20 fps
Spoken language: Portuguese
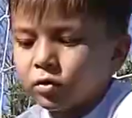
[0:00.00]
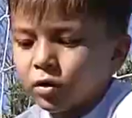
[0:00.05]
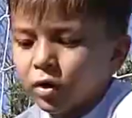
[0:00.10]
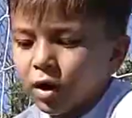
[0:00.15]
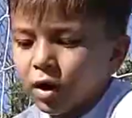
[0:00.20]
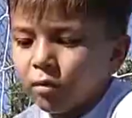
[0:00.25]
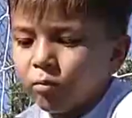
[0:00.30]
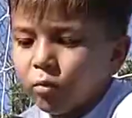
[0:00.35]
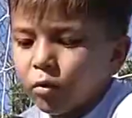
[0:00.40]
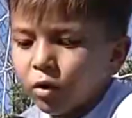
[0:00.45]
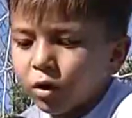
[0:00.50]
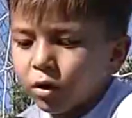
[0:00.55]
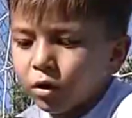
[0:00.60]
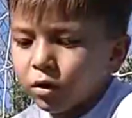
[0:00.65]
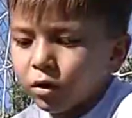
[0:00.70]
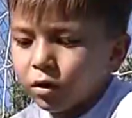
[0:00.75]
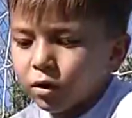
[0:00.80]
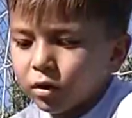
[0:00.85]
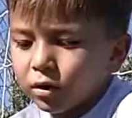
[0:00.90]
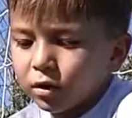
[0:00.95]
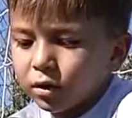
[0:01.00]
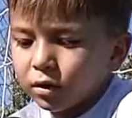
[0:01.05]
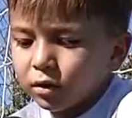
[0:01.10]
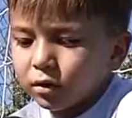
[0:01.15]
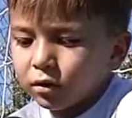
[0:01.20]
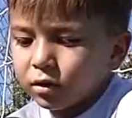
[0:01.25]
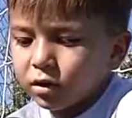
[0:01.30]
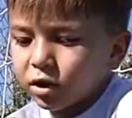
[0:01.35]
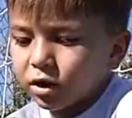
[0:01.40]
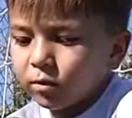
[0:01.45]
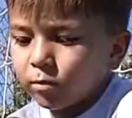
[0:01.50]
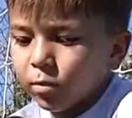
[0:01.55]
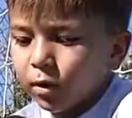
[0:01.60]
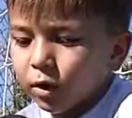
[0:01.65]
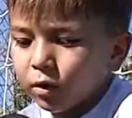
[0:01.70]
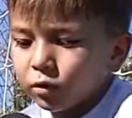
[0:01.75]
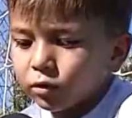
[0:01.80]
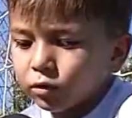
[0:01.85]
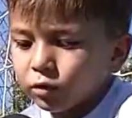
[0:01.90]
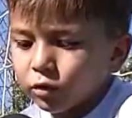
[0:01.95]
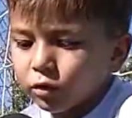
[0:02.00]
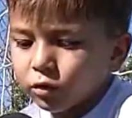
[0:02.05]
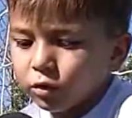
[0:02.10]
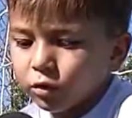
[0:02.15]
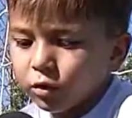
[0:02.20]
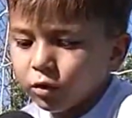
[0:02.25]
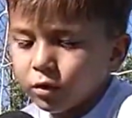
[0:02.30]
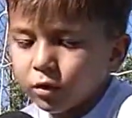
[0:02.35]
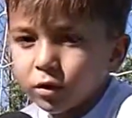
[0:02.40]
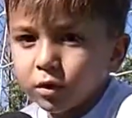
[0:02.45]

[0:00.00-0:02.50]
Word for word: Jogar bola e driblar os outros.